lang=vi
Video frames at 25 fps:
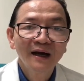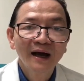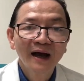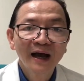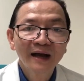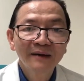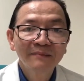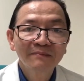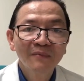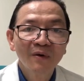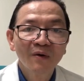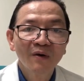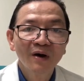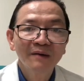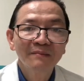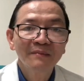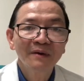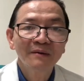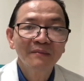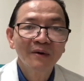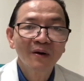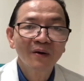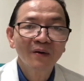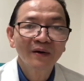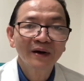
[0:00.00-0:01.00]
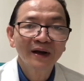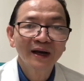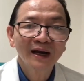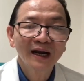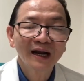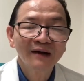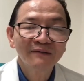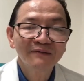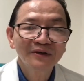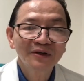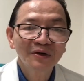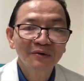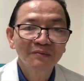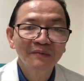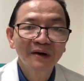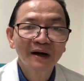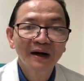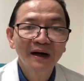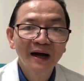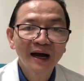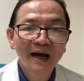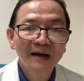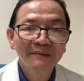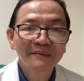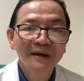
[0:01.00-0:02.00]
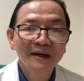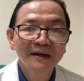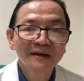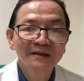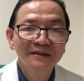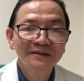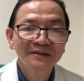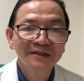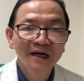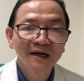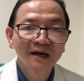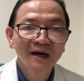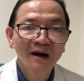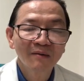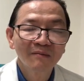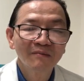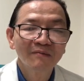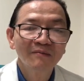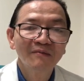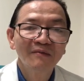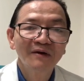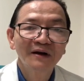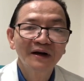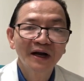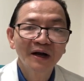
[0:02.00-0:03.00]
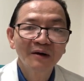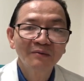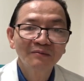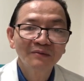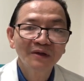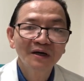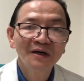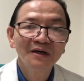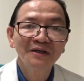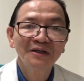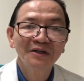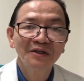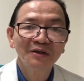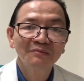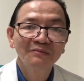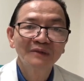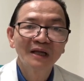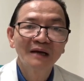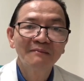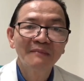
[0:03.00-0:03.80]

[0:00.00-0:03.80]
S1M1 nghĩa là vi trùng HBN rất độc gây ung thư thì chúng ta